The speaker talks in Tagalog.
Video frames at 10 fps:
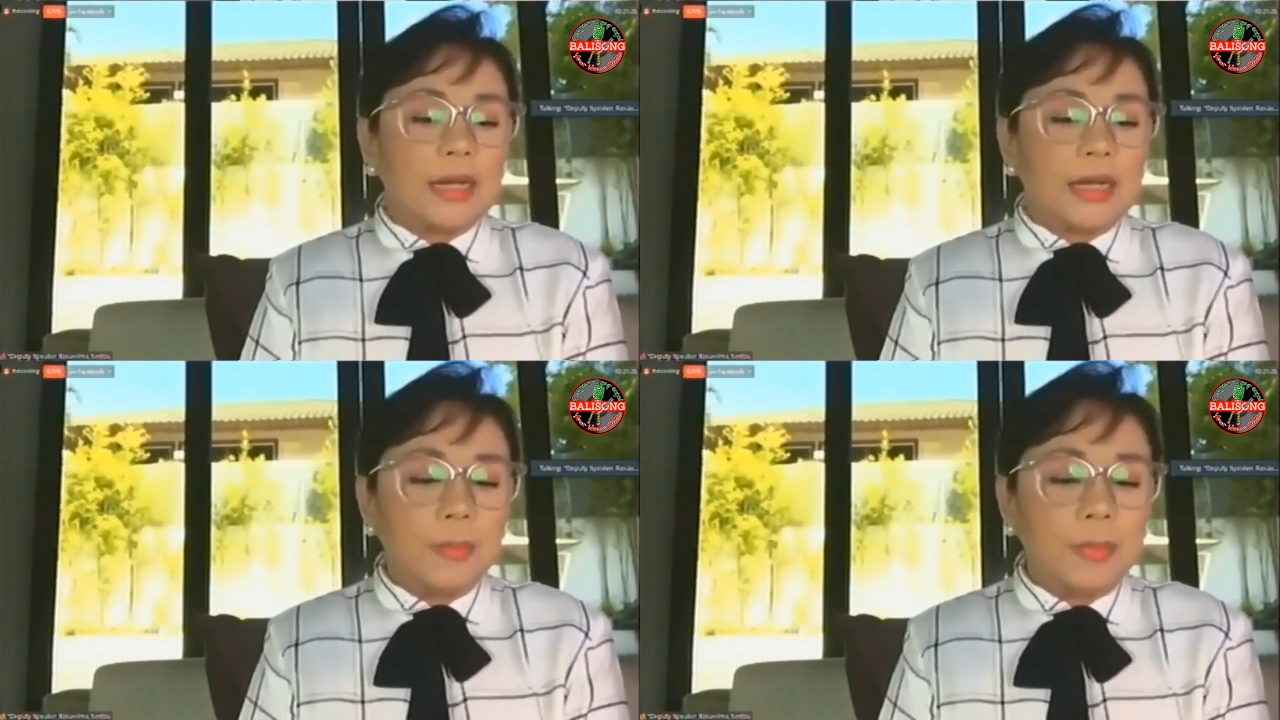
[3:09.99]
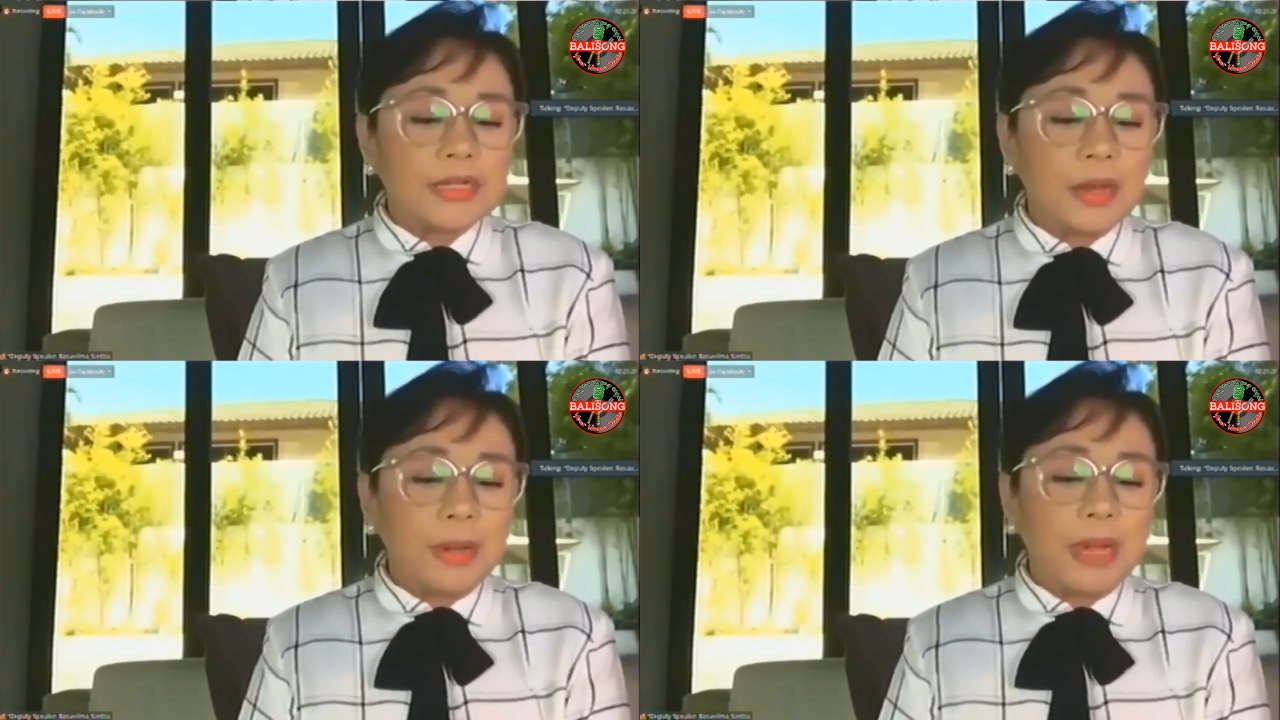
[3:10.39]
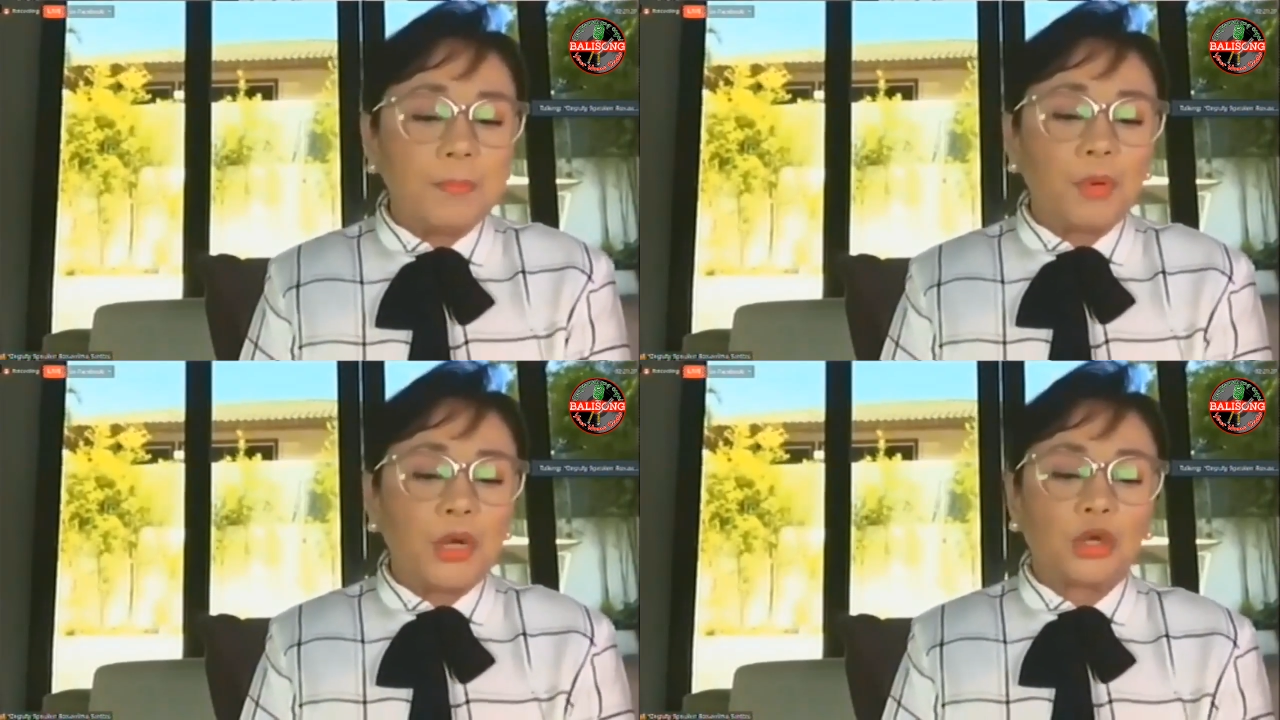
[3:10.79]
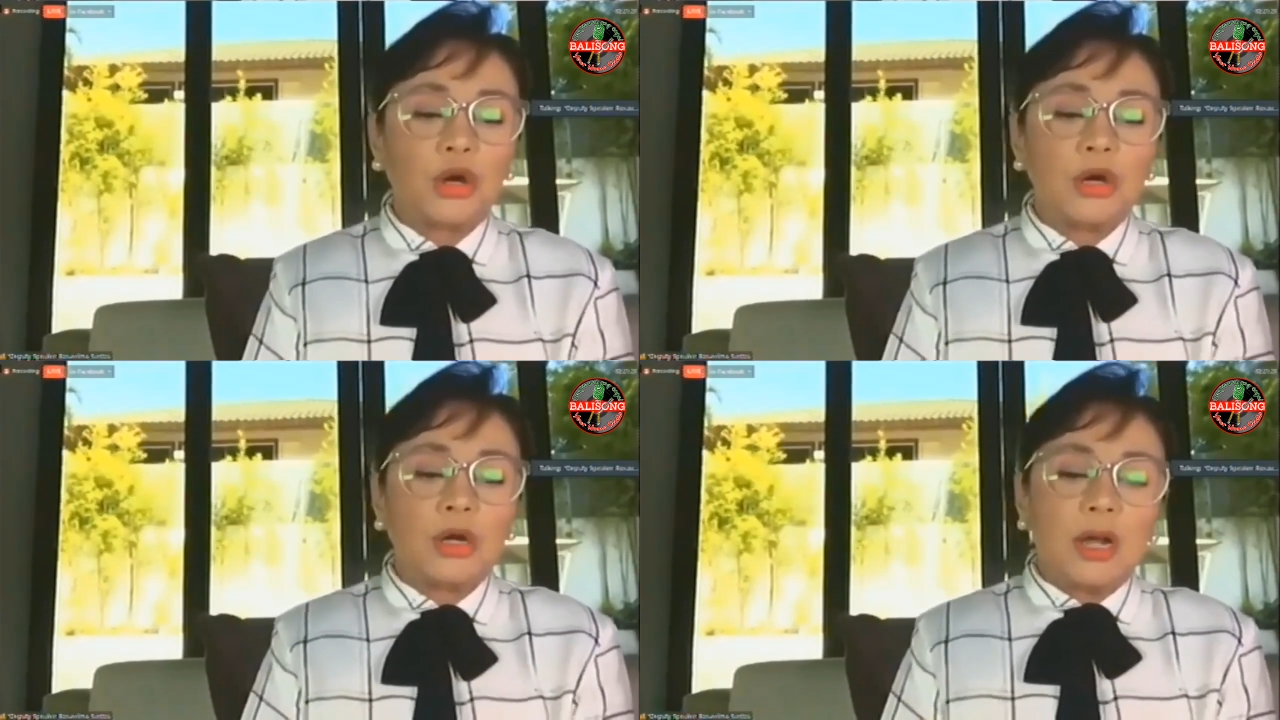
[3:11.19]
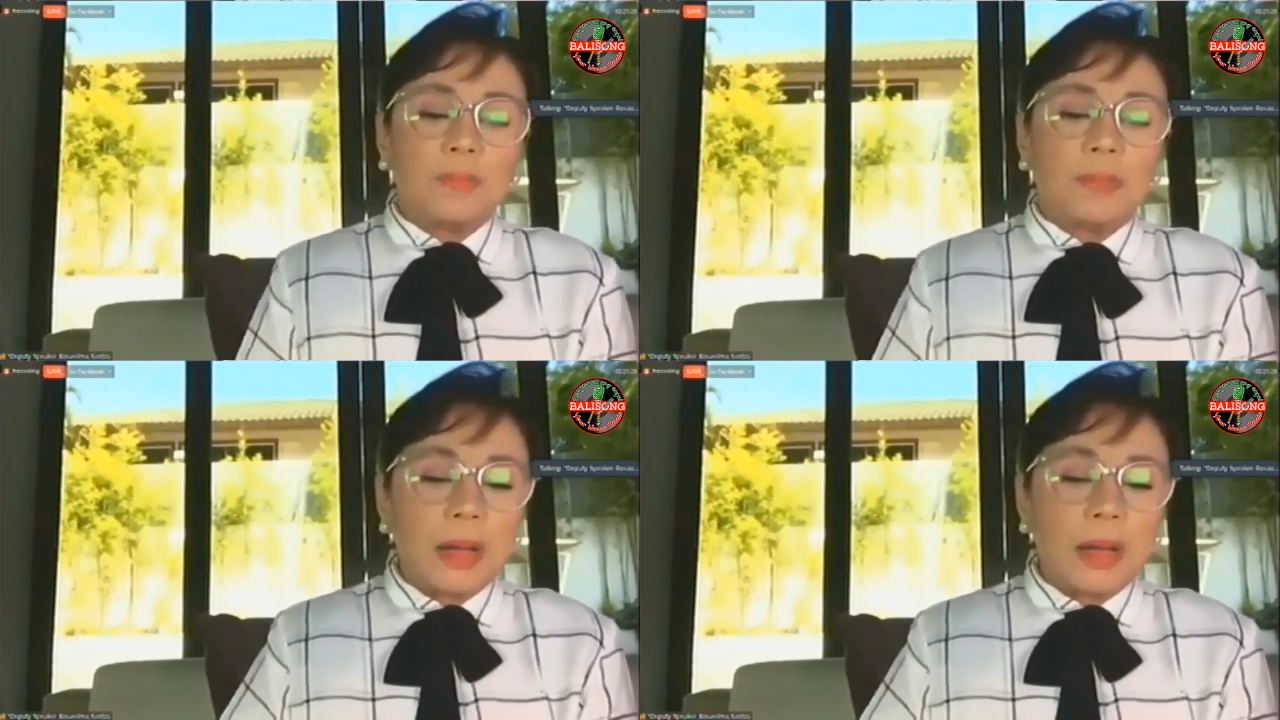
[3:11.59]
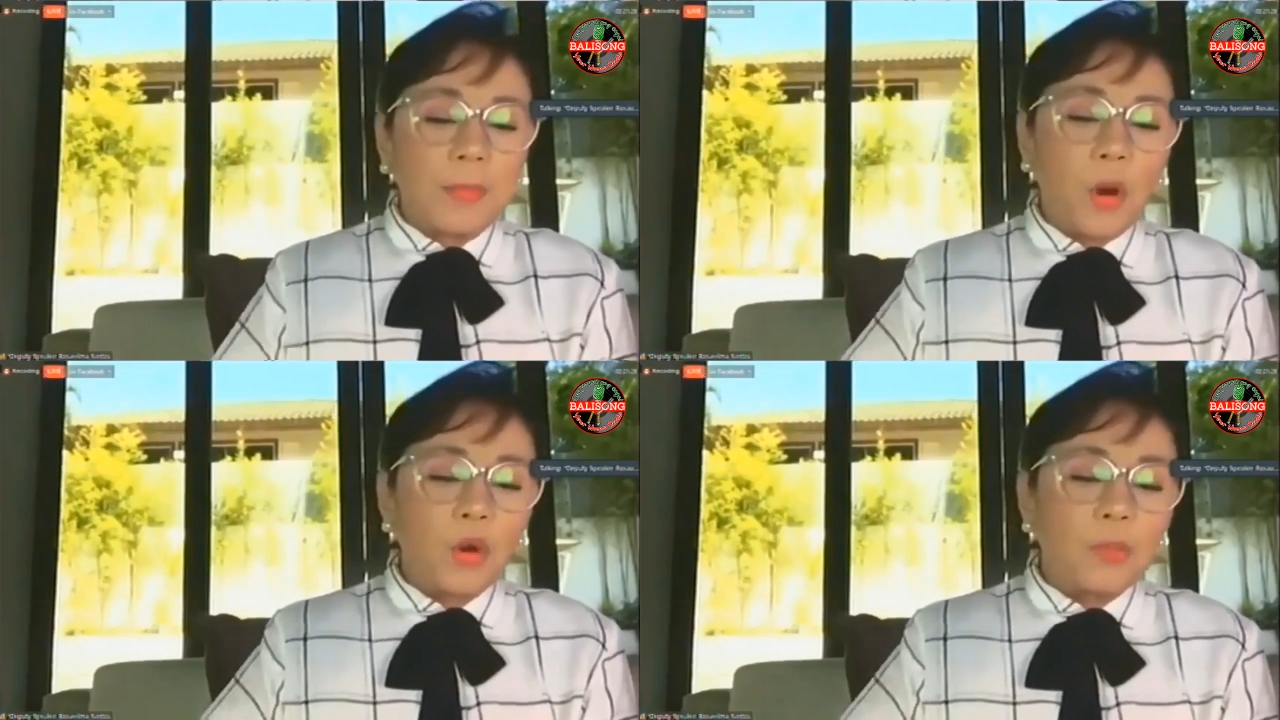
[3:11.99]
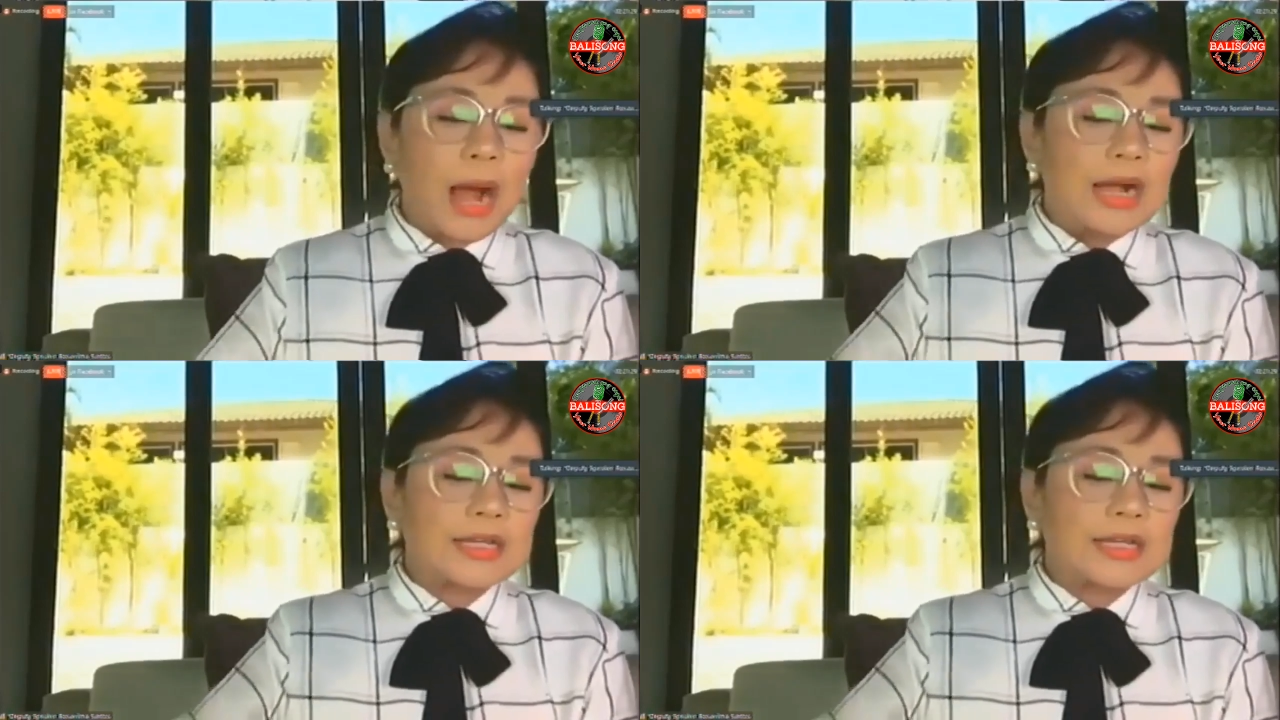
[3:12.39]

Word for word: Ibig sabihin po nito, marami pong umaasa